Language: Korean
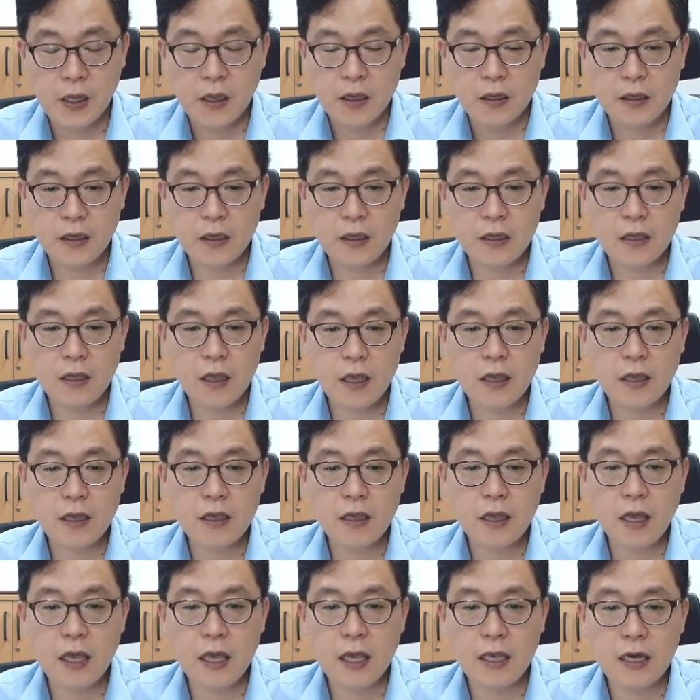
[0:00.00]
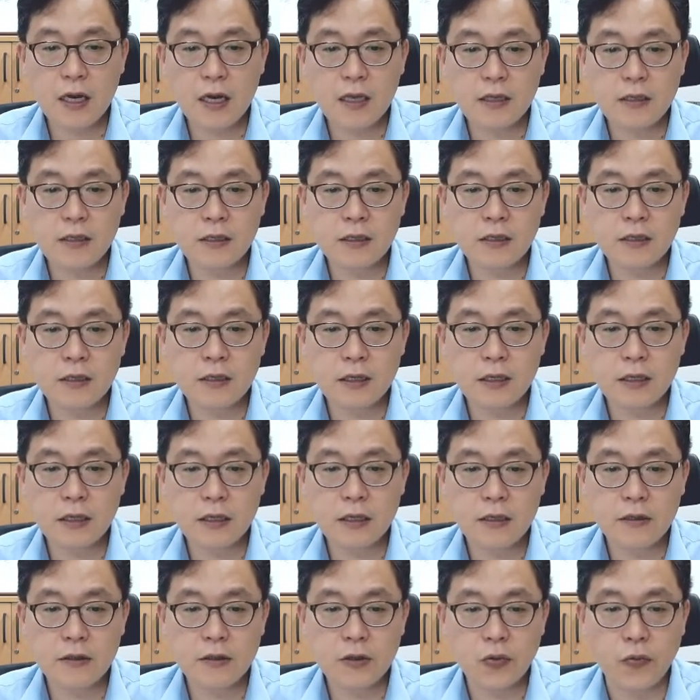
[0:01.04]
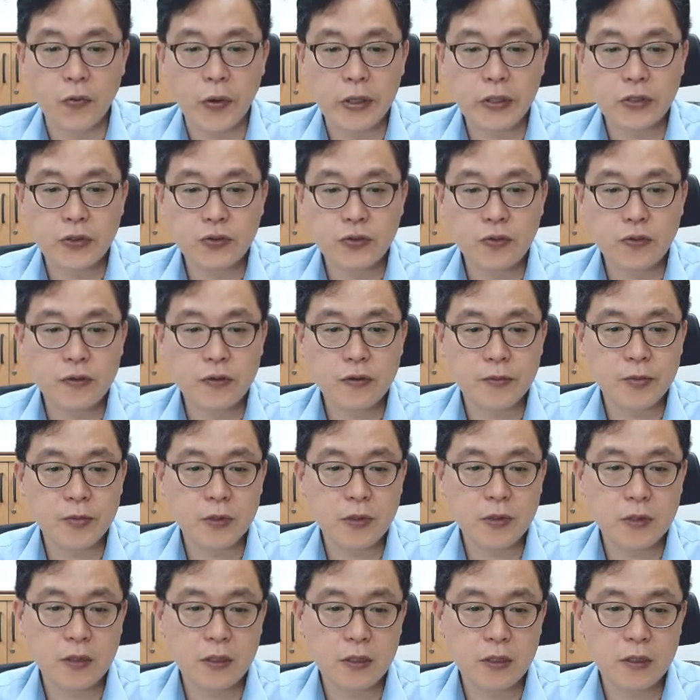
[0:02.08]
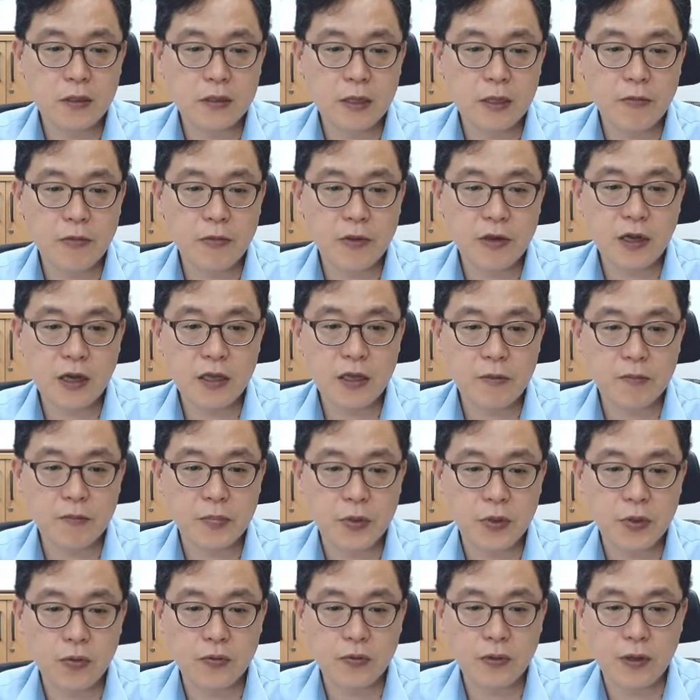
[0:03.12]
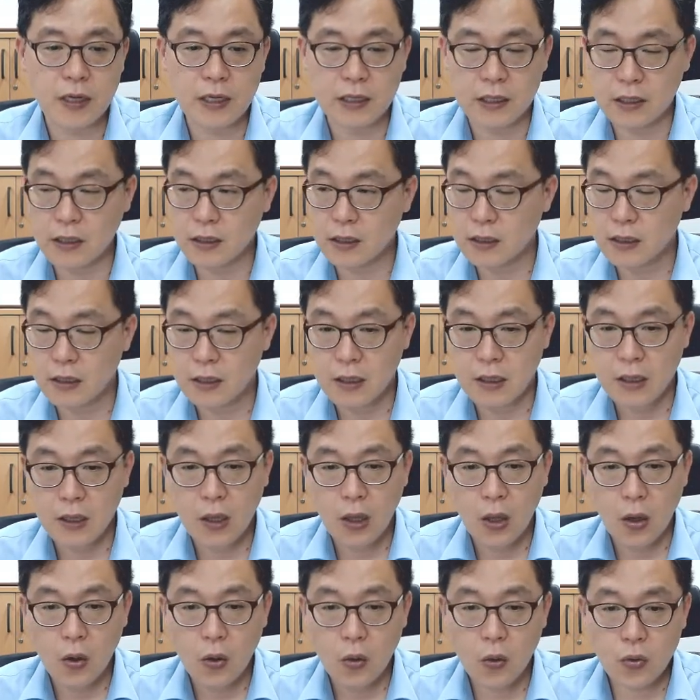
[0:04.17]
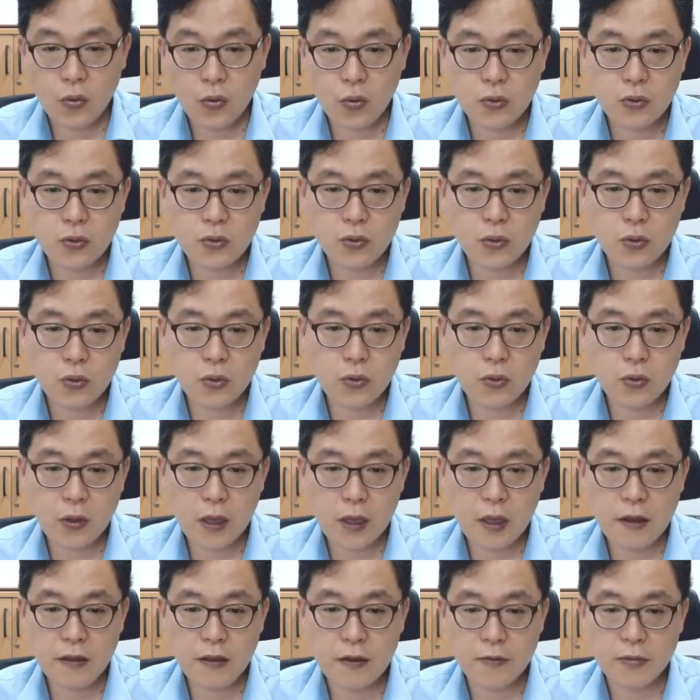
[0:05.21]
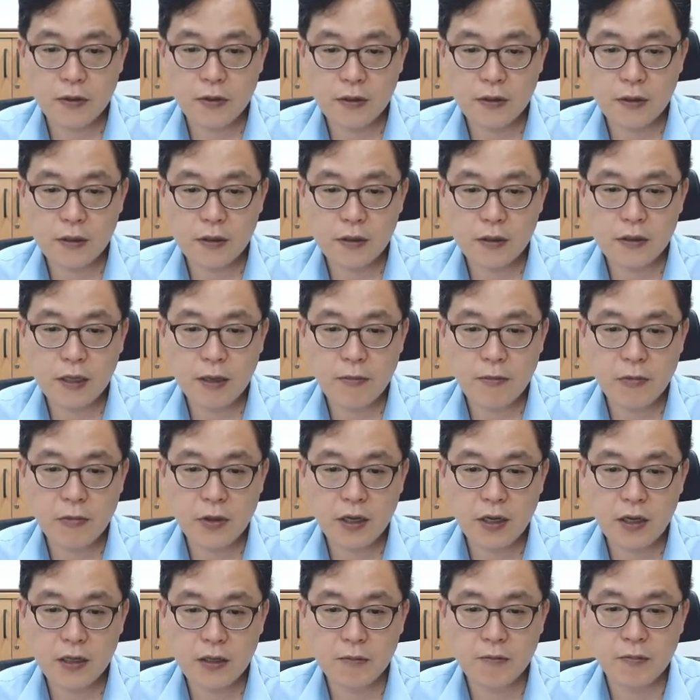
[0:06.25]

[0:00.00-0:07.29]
이 KK라는 키의 왼쪽 서브트리를 탐색하는 비용 더하기 오른쪽의 서브트리를 탐색하는